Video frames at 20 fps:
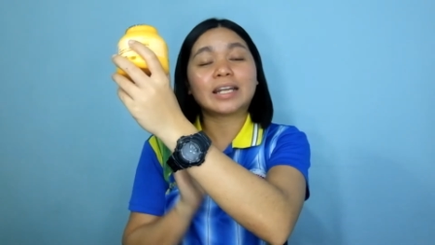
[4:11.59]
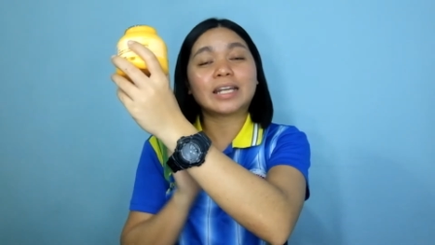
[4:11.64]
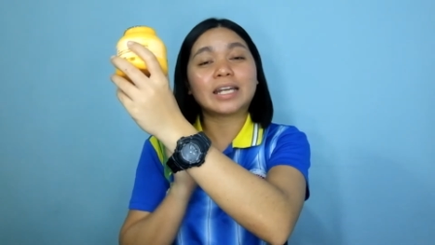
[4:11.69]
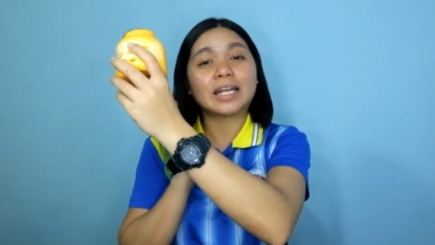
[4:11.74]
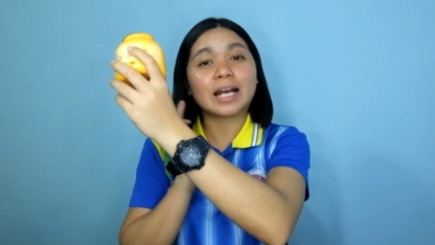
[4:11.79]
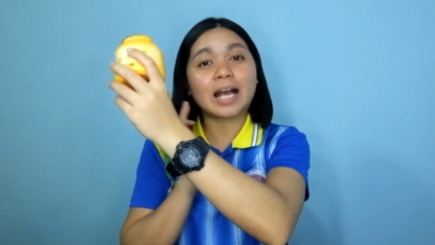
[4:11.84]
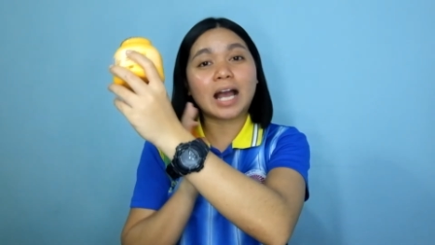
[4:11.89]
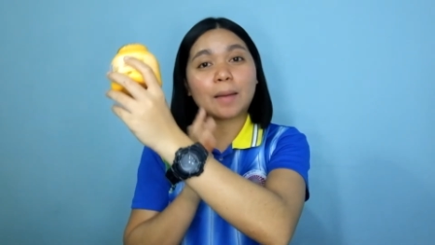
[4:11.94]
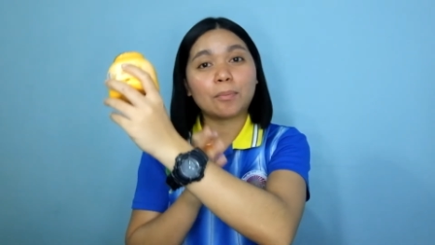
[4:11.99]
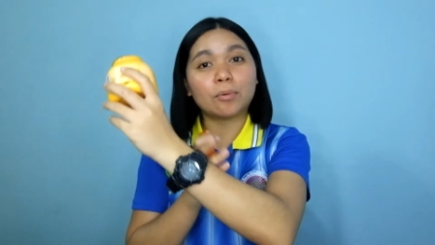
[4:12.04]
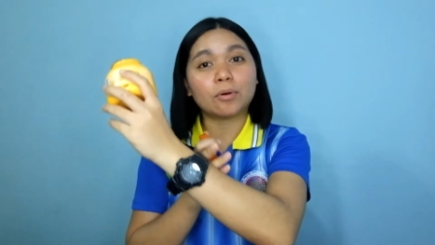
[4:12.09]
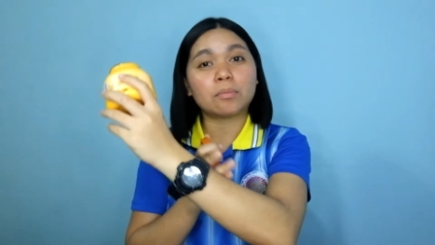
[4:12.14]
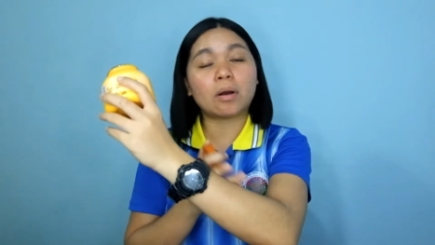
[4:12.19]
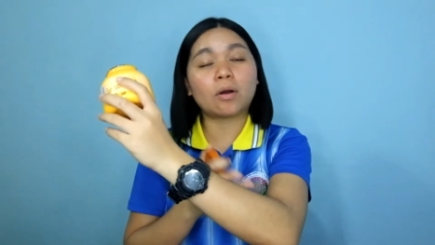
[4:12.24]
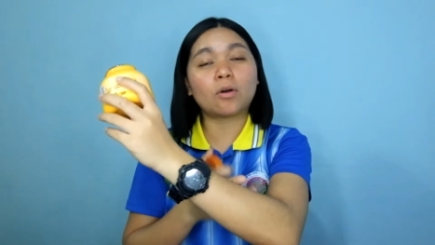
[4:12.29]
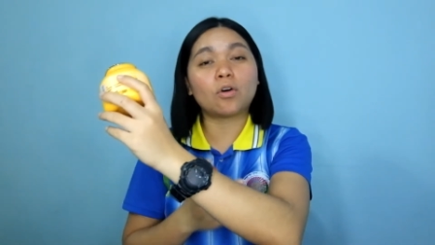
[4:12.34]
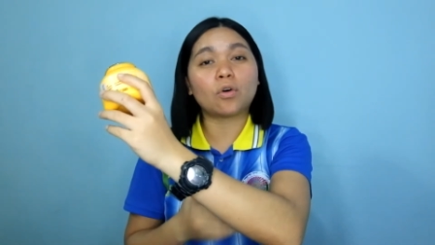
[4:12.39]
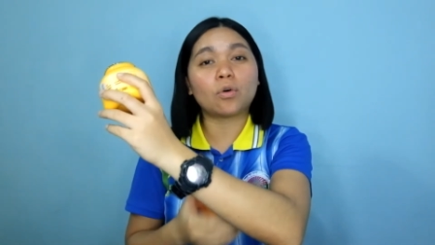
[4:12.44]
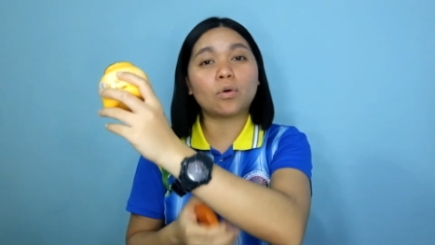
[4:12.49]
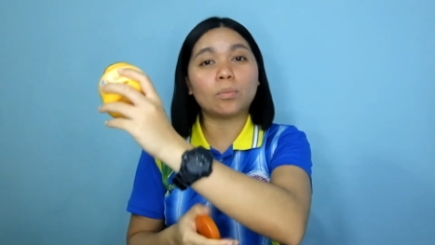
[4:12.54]
kaninang hapon
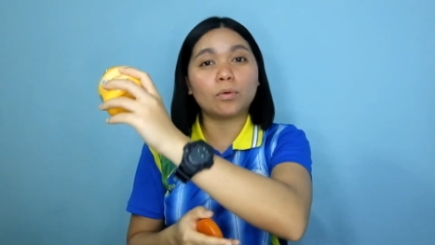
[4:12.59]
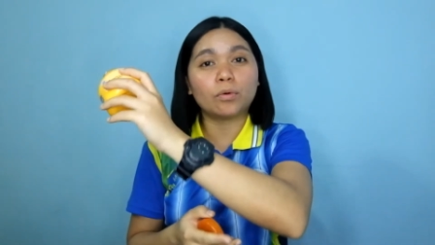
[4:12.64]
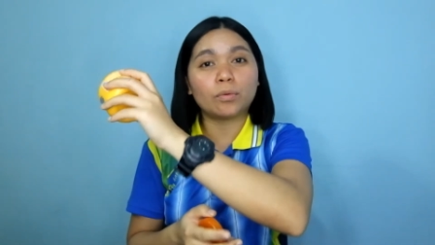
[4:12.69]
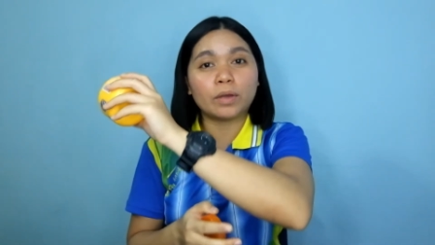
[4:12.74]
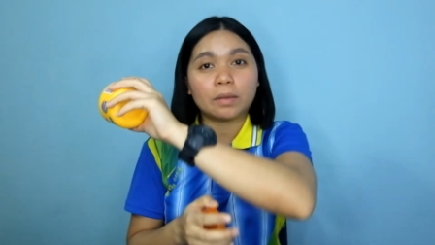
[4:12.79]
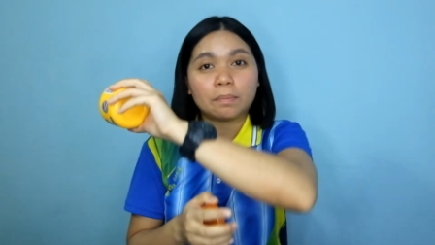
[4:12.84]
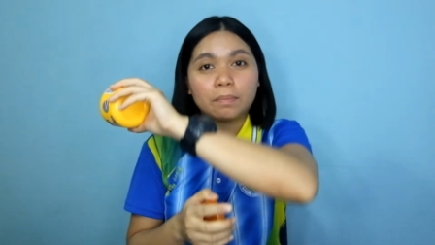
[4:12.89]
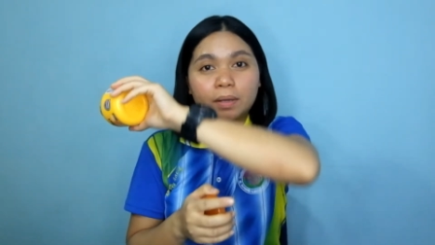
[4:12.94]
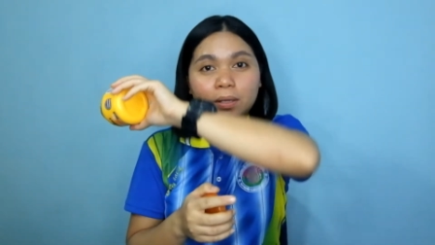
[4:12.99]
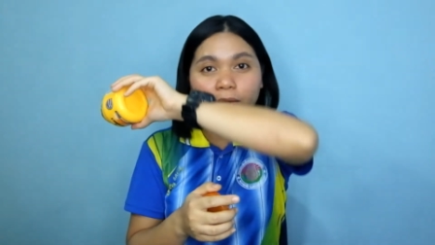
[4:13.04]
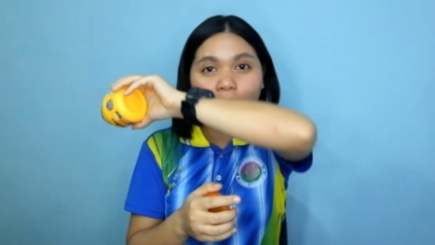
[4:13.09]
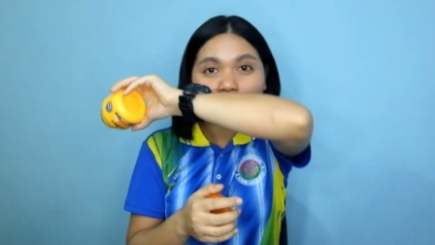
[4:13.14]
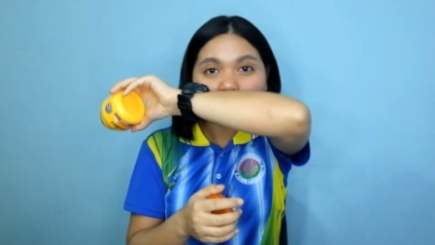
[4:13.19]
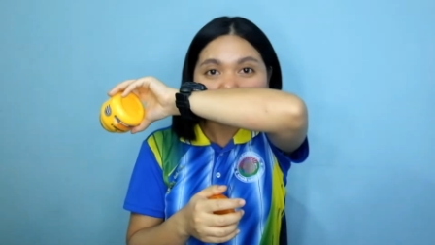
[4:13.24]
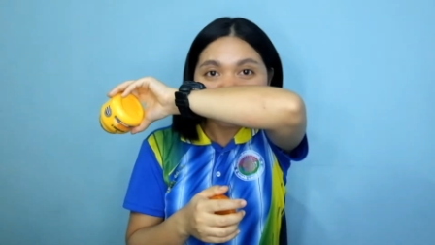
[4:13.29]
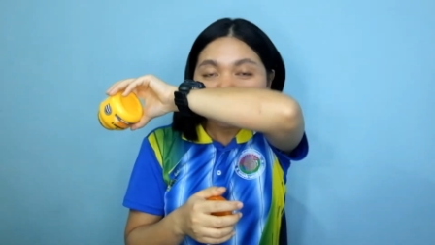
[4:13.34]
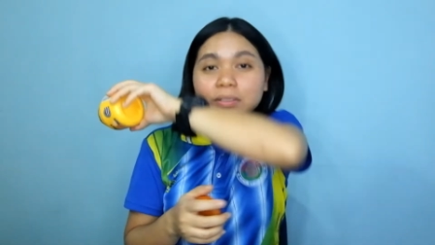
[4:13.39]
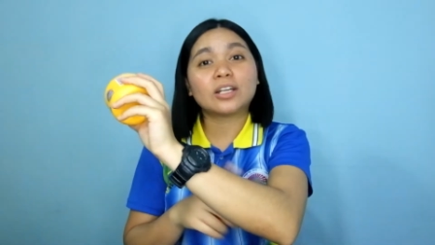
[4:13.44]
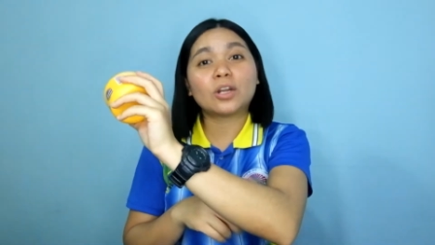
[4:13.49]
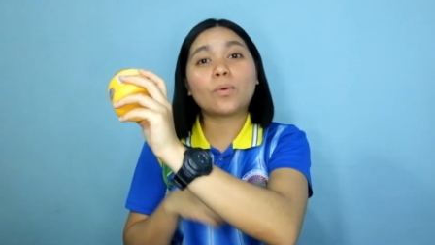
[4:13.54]
bago kumuwi, pero
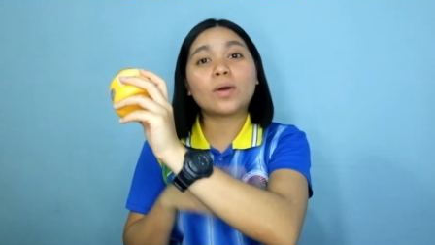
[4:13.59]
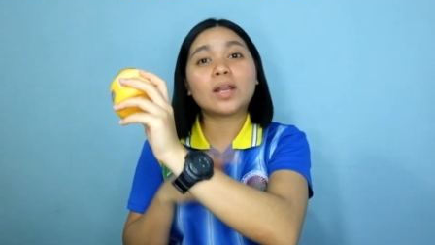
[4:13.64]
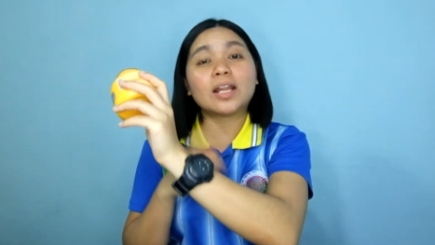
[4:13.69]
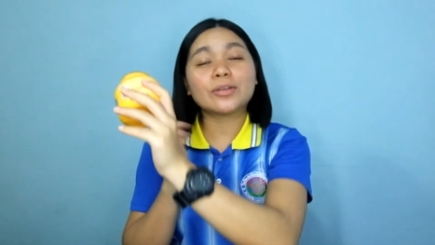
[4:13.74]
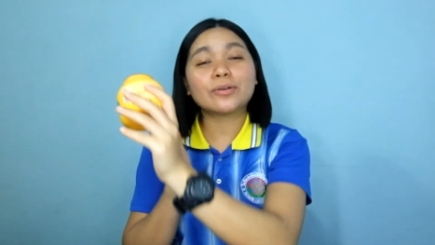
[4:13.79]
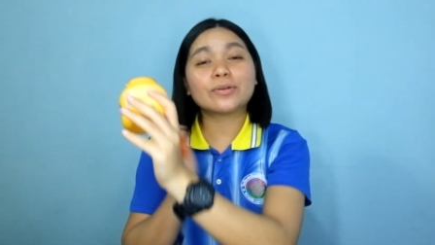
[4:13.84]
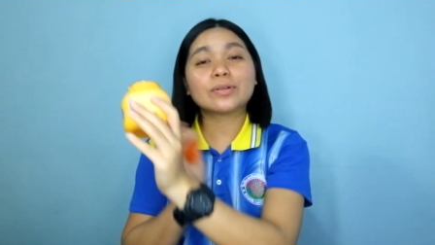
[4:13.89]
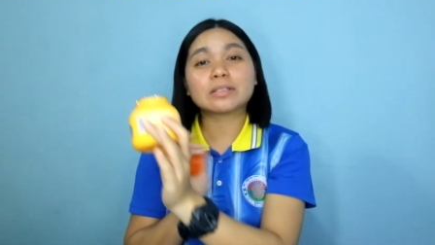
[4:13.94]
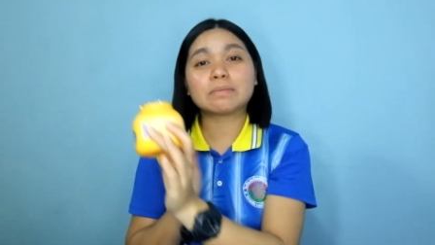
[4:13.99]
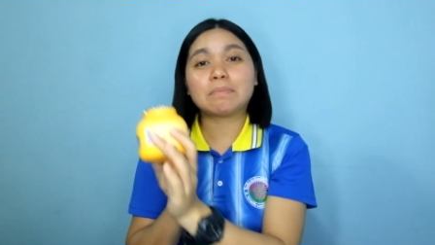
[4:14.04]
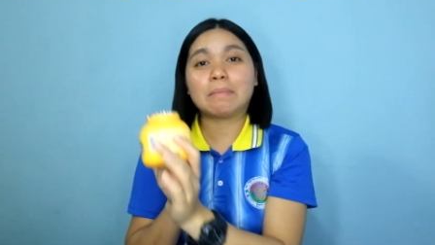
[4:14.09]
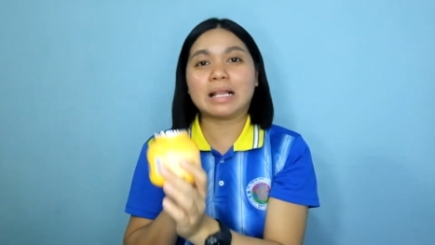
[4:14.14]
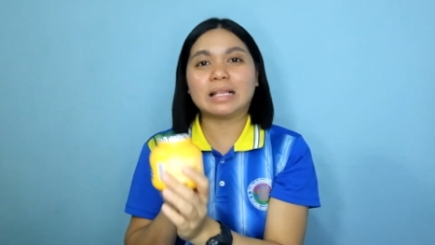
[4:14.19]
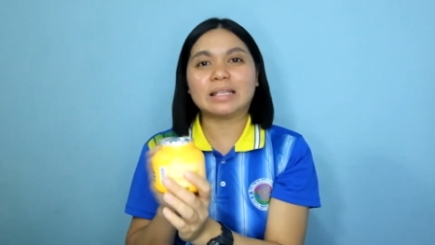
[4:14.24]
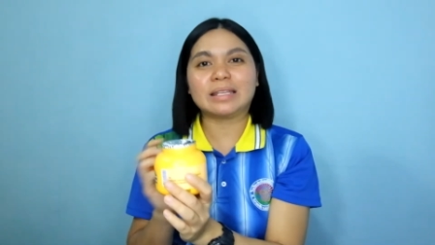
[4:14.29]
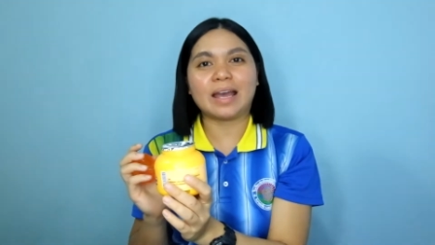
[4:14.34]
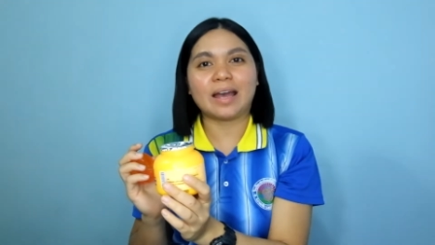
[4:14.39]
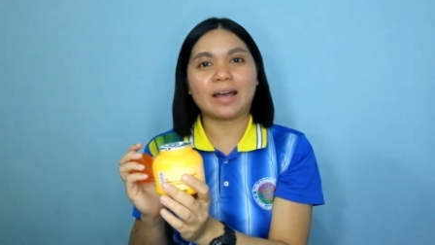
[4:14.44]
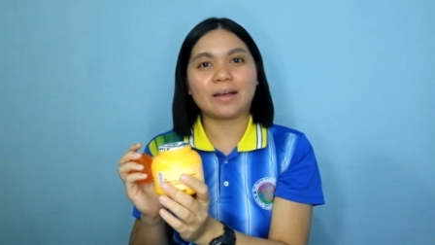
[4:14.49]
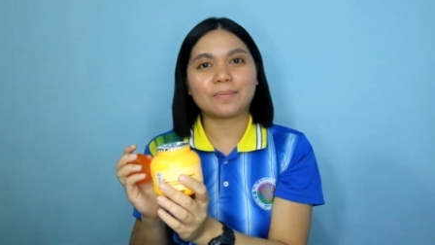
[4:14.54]
nawala yung
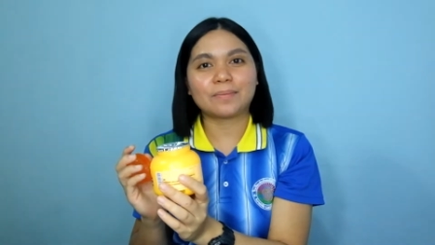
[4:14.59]
smell niya.